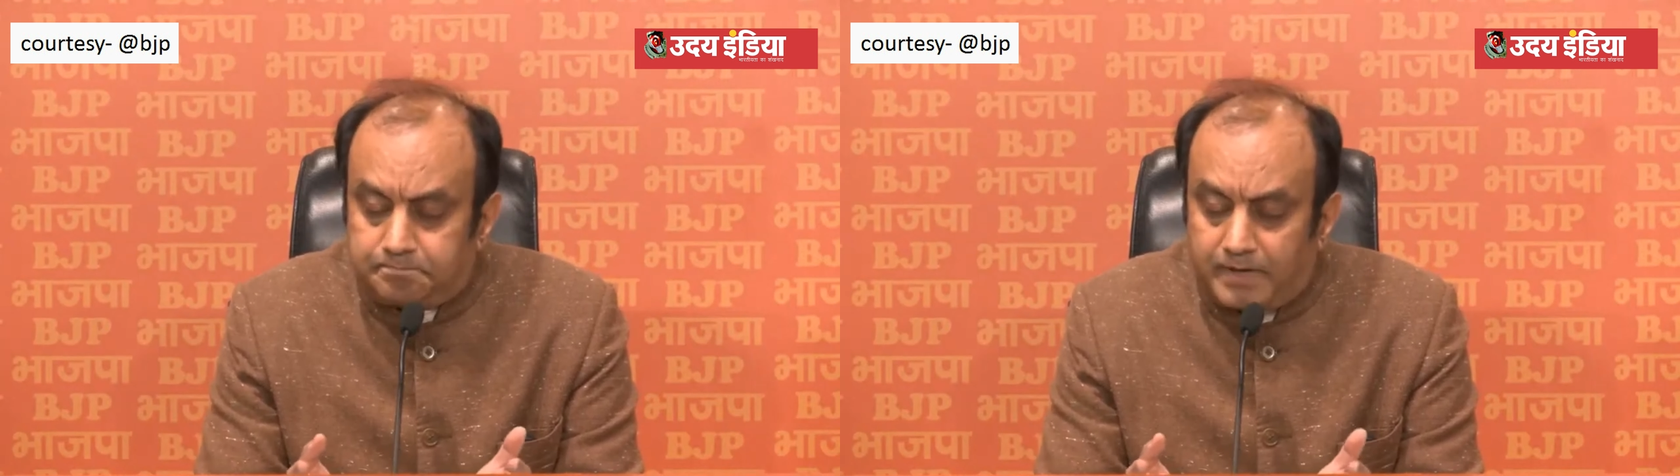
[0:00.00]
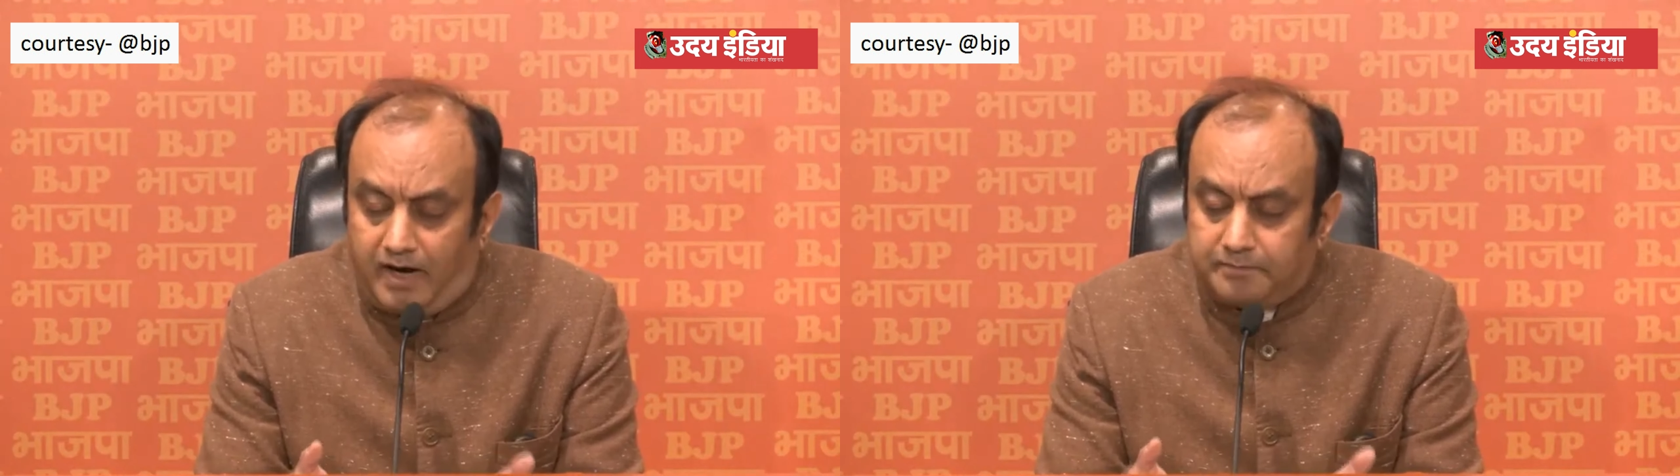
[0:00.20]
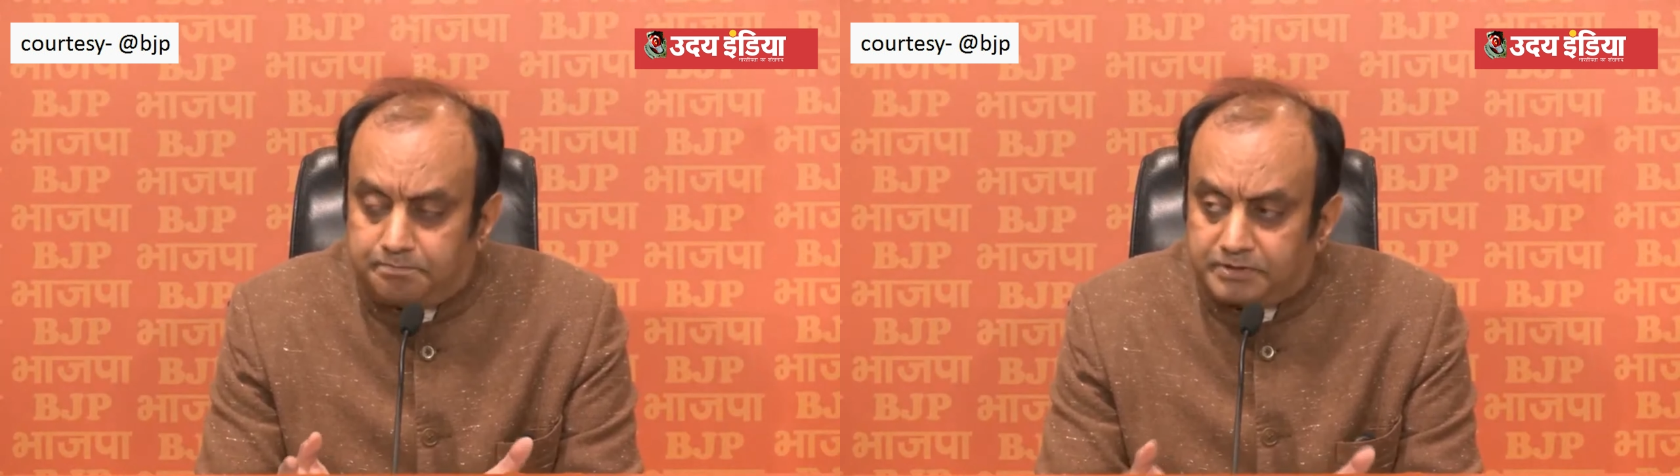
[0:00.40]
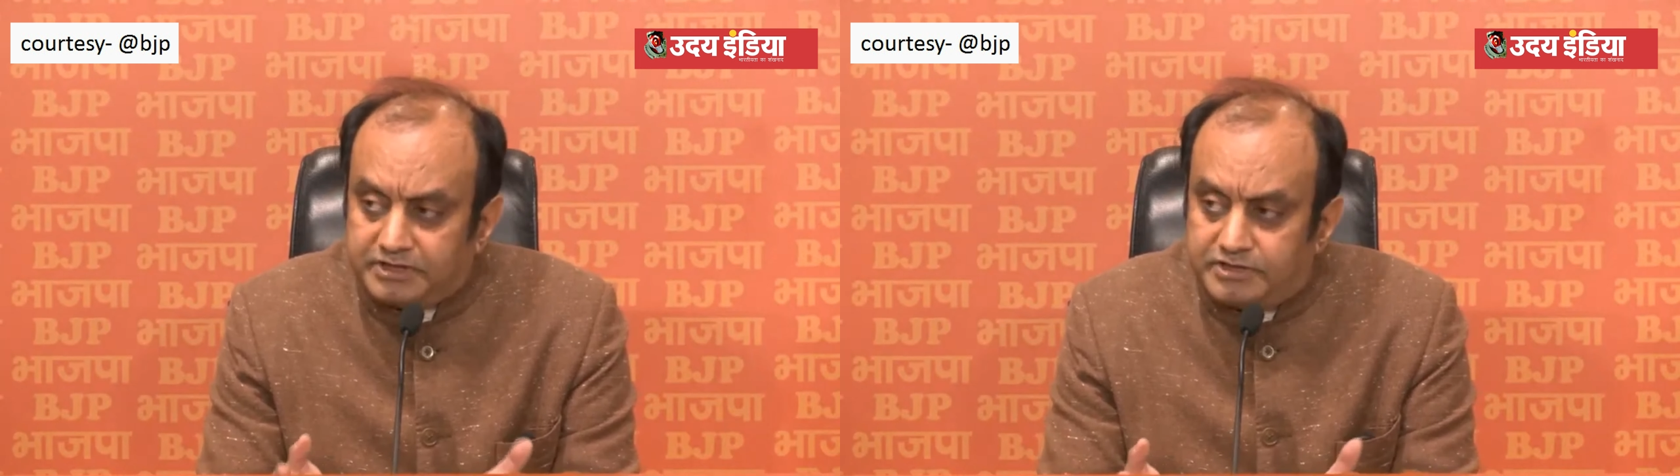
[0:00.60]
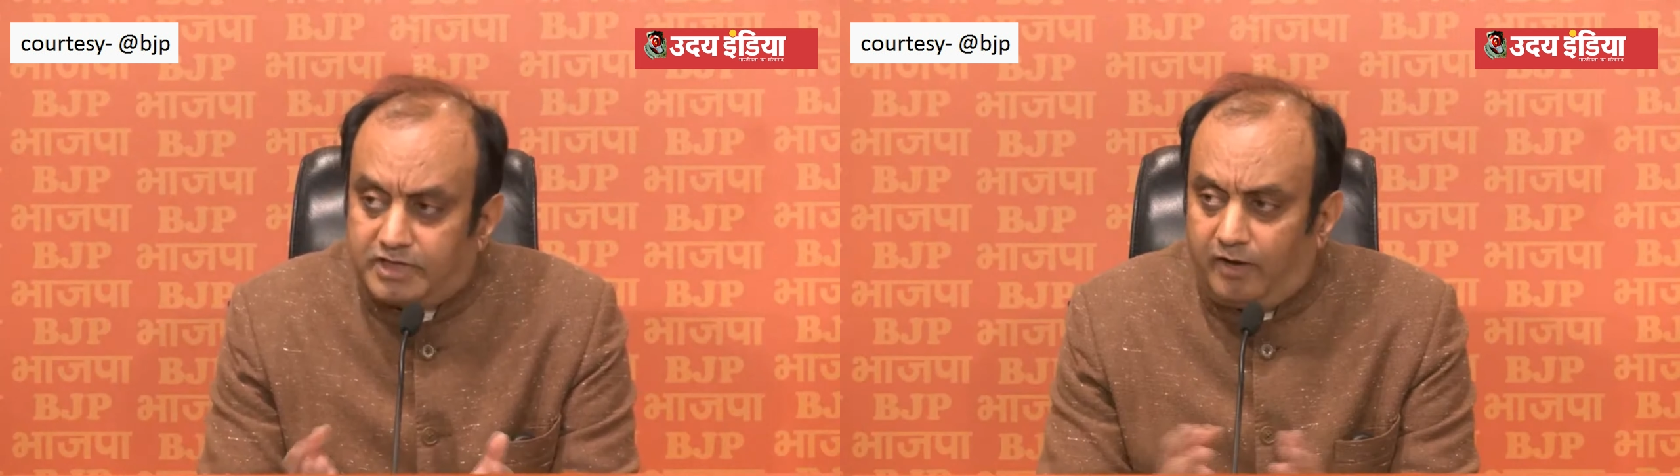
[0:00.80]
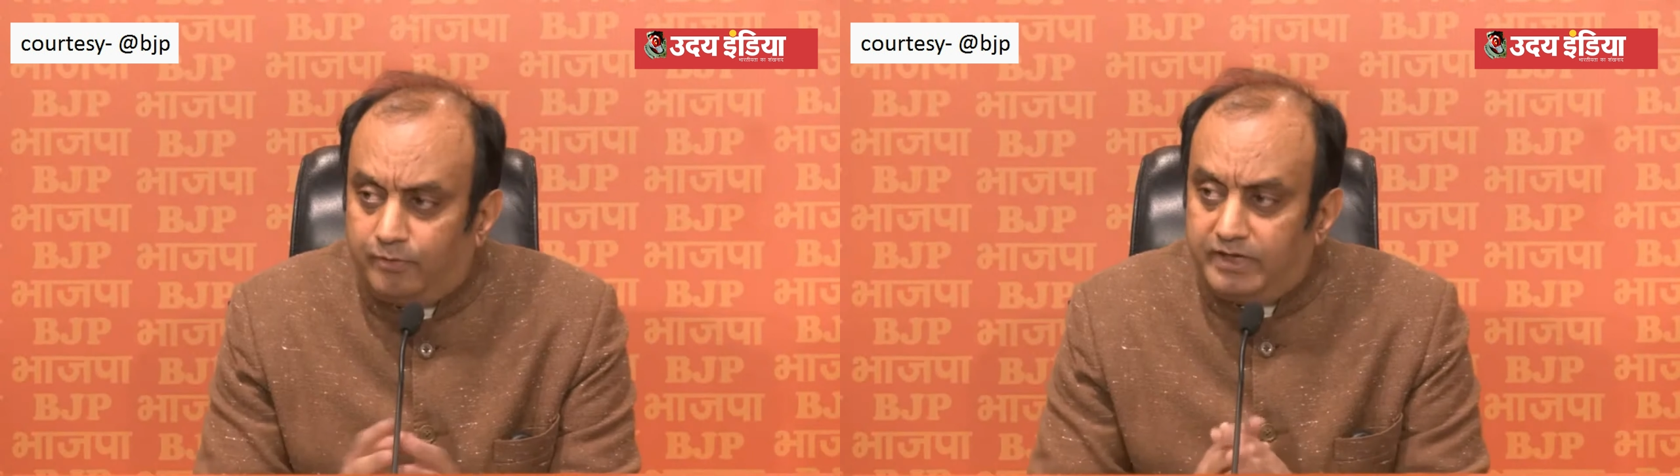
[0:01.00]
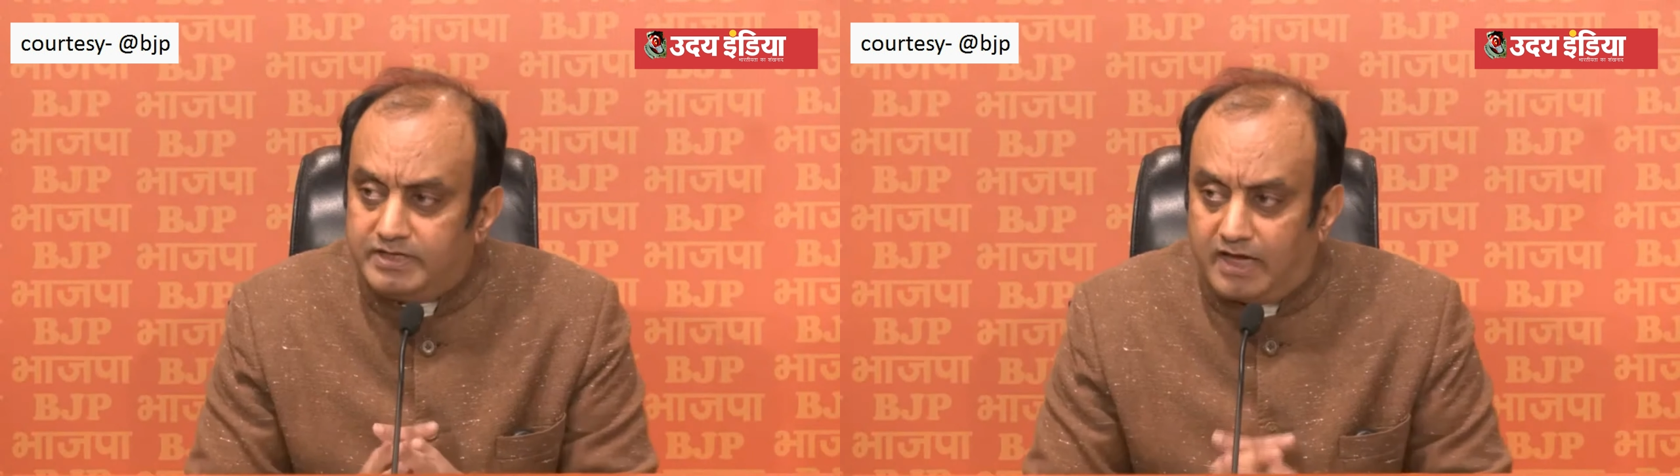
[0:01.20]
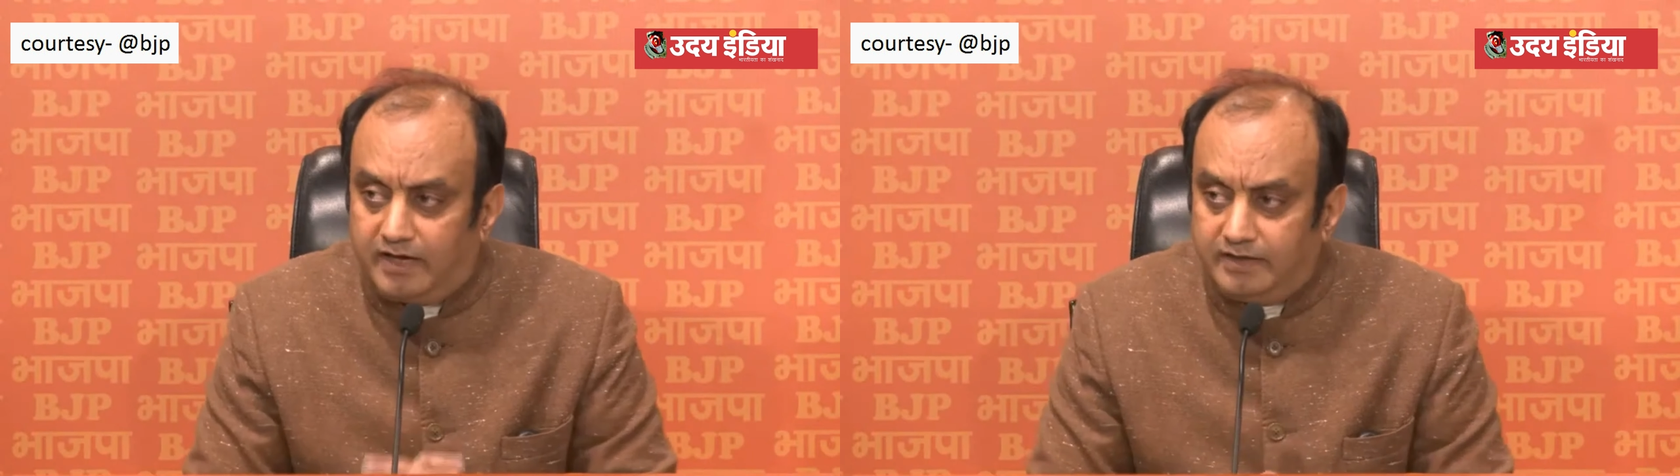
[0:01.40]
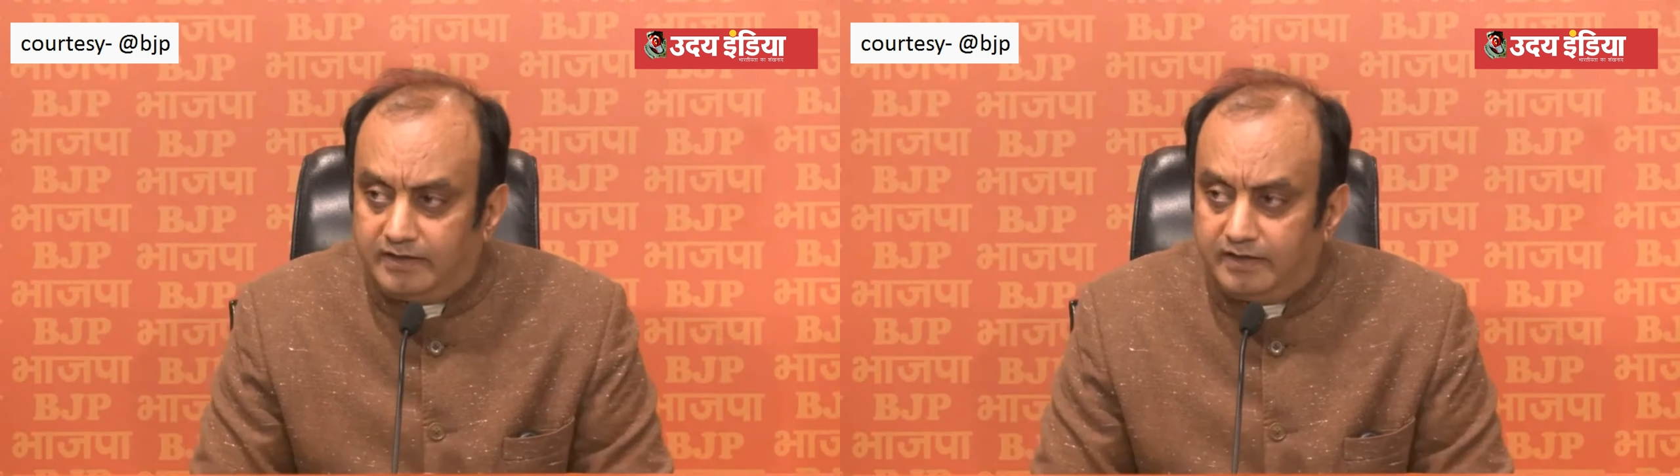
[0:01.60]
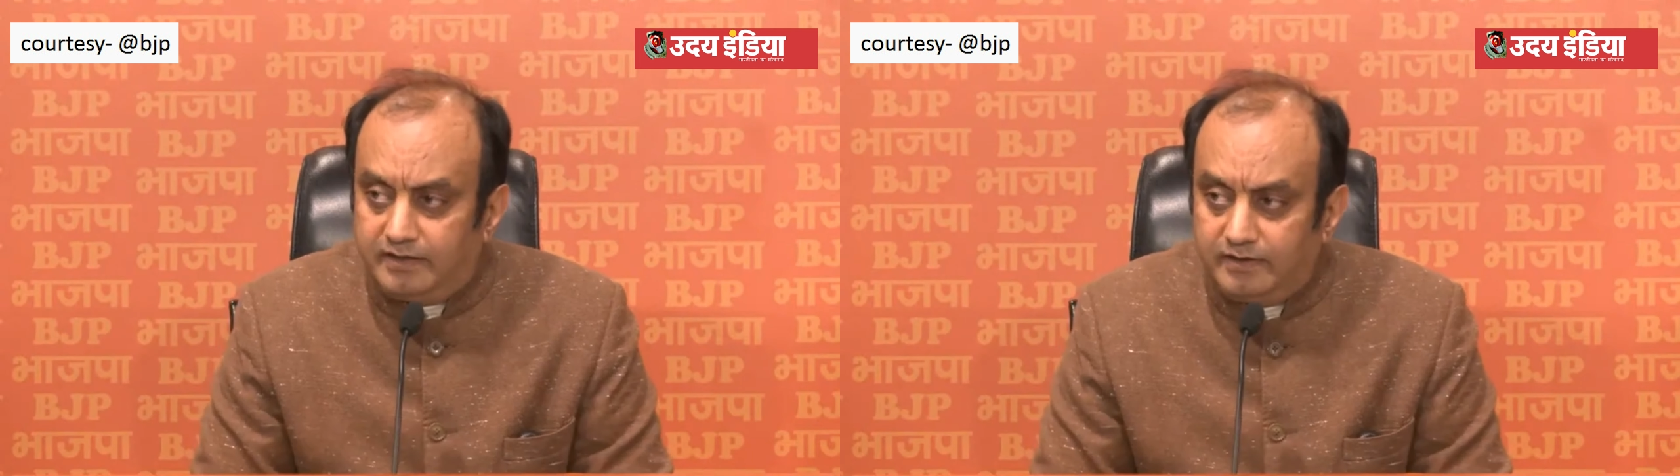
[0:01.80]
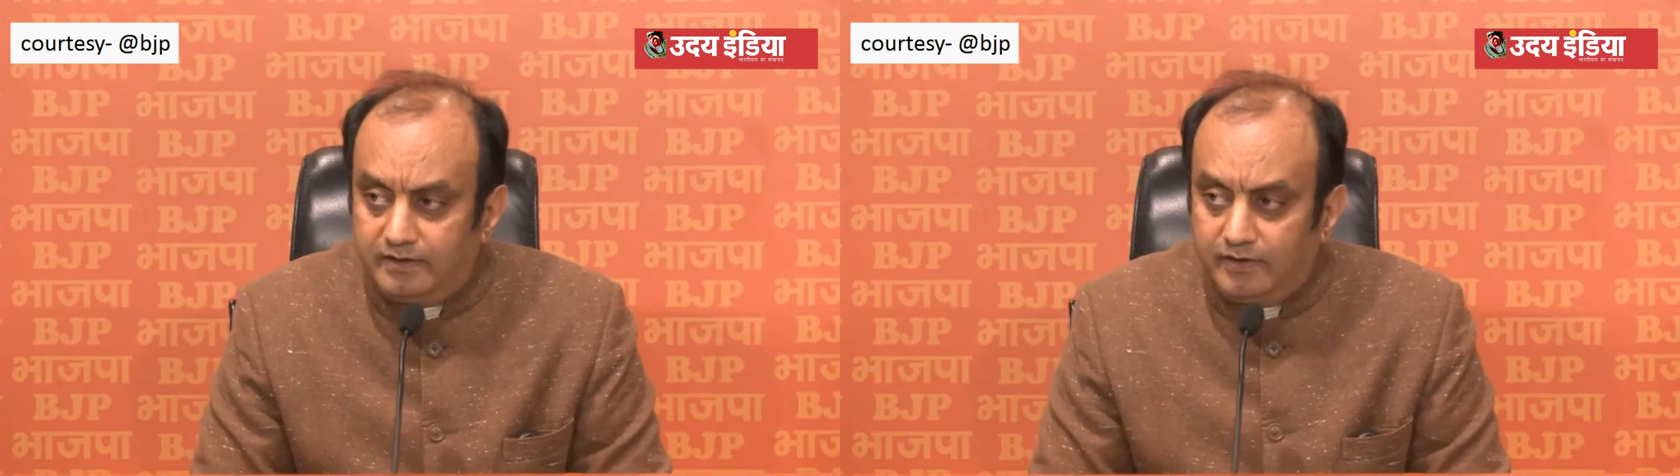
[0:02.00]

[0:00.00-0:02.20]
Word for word: प्राण प्रतिष्ठा होने जा रही है